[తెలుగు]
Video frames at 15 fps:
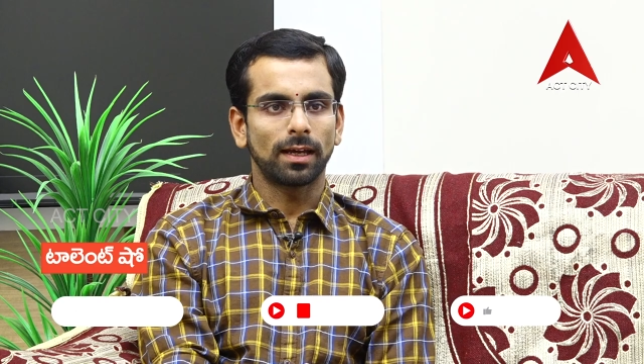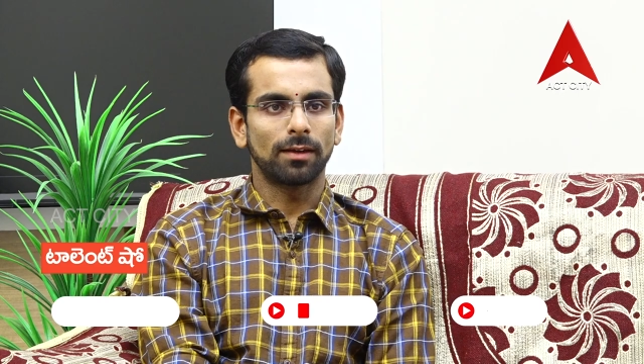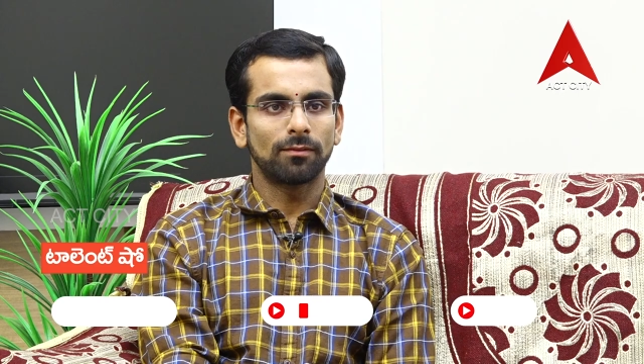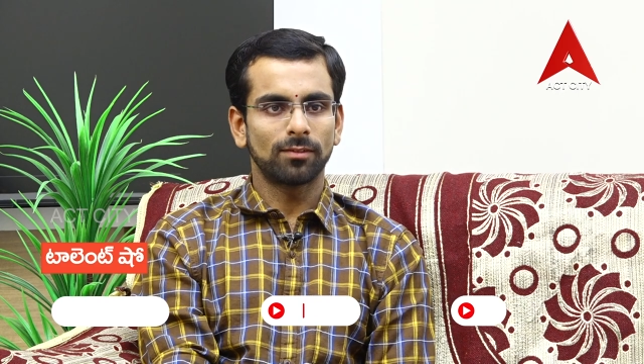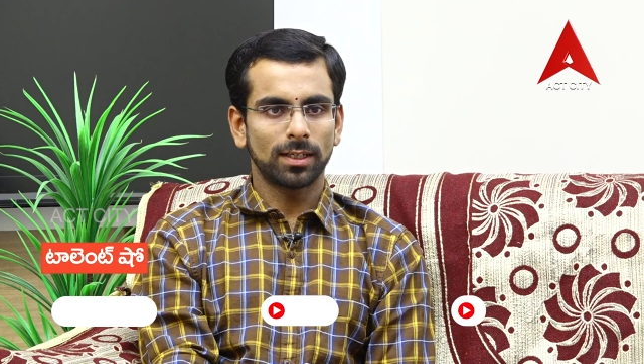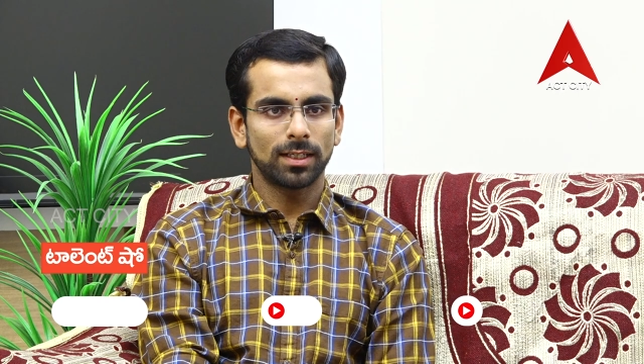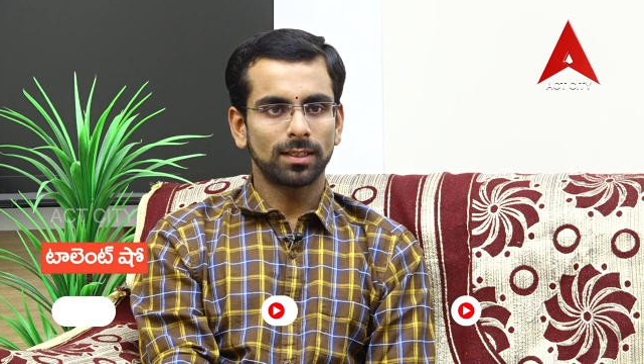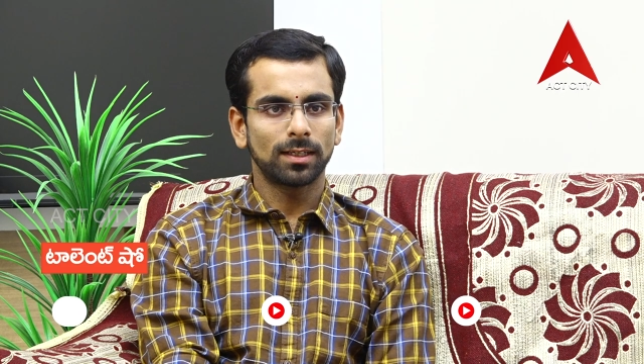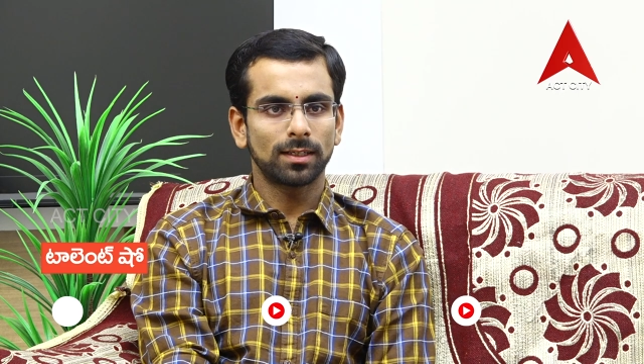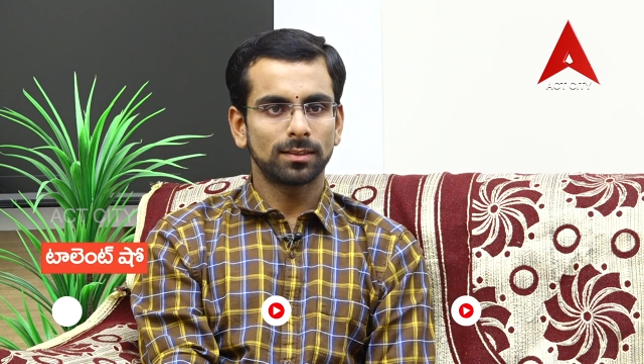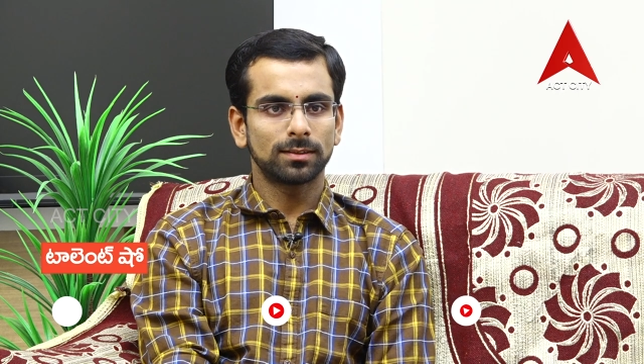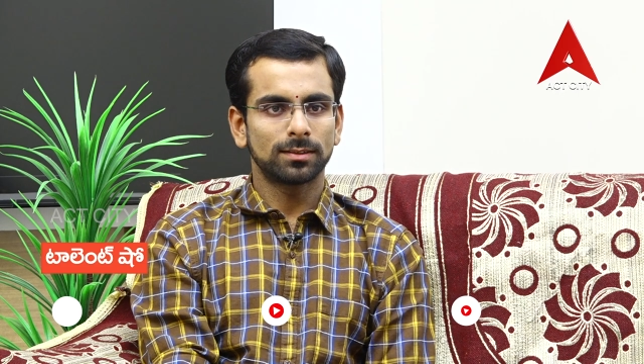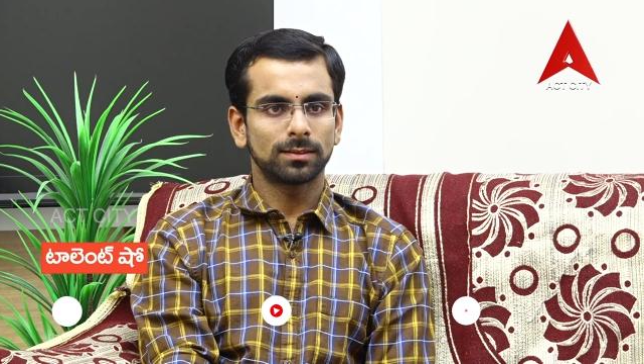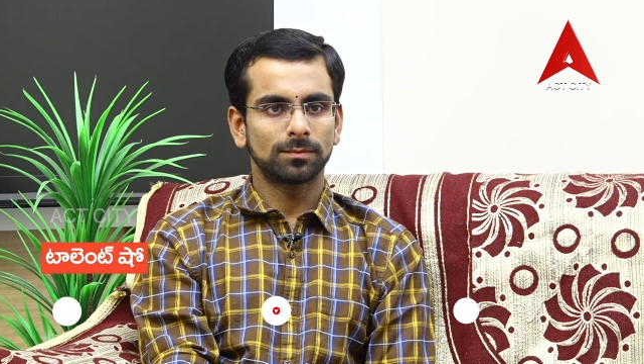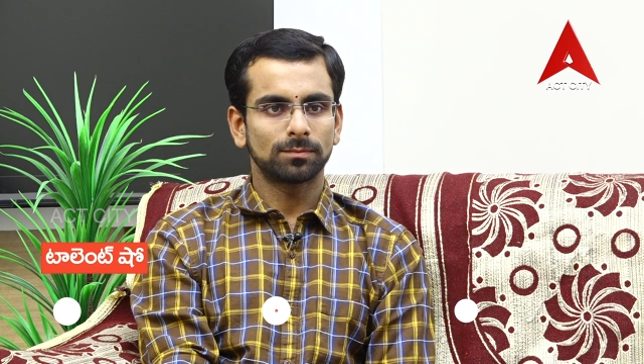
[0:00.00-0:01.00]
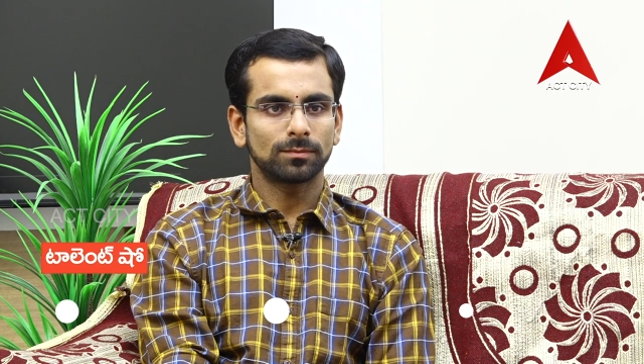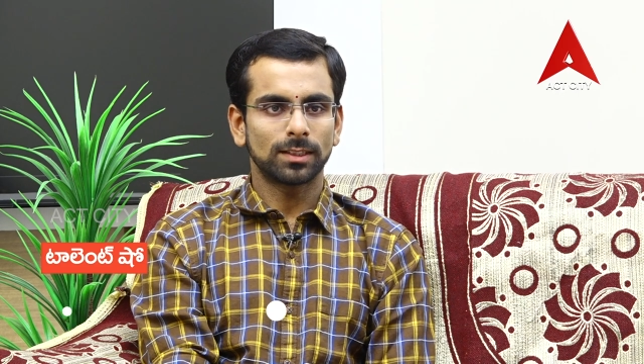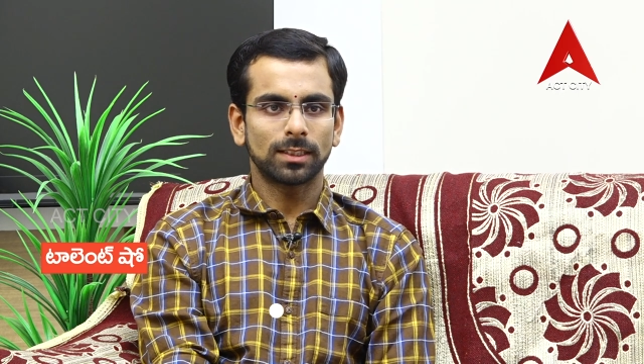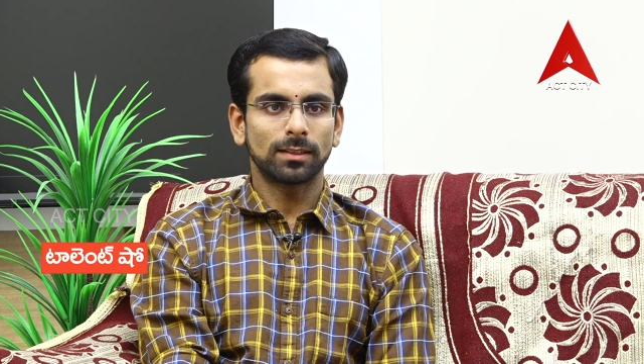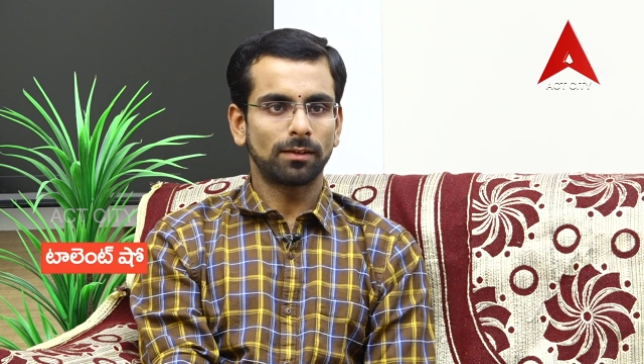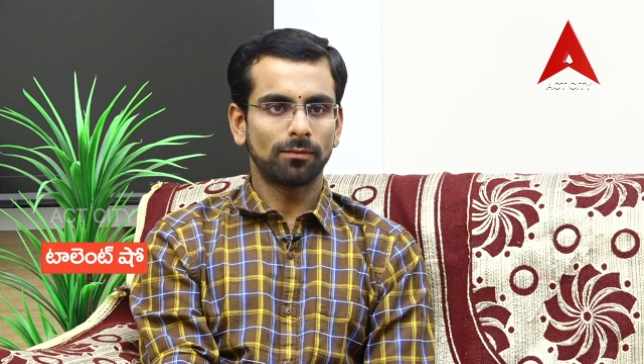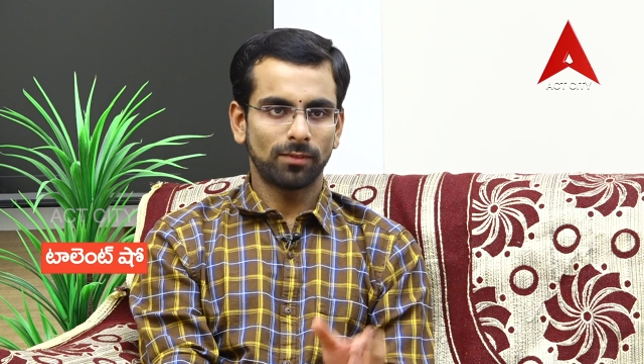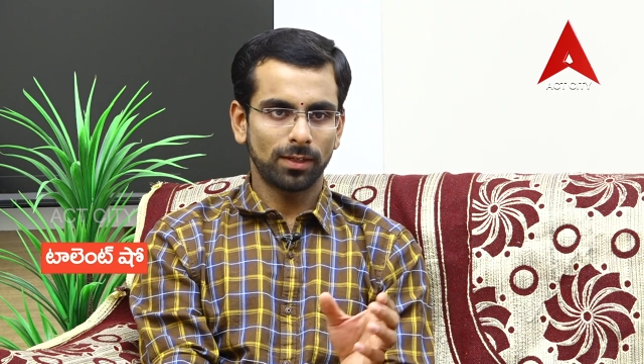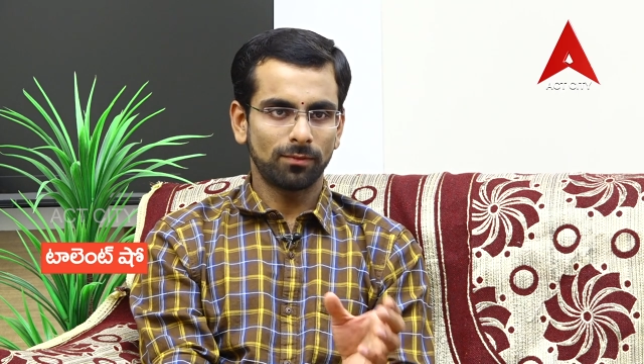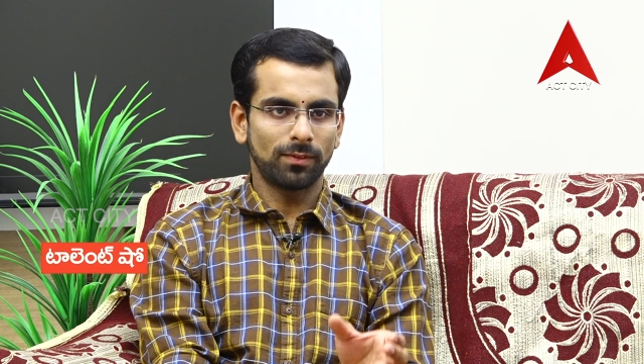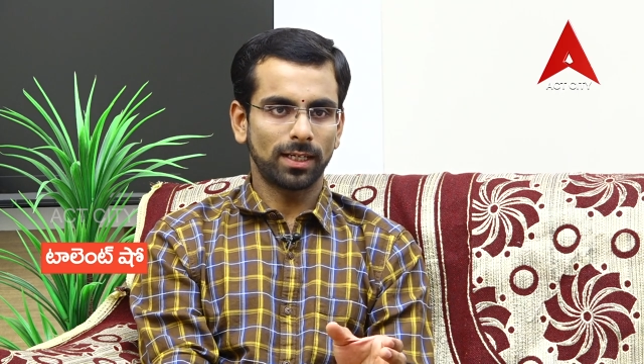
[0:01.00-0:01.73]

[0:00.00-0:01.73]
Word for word: ఎవ్రీ ఇయర్ ఎవ్రీ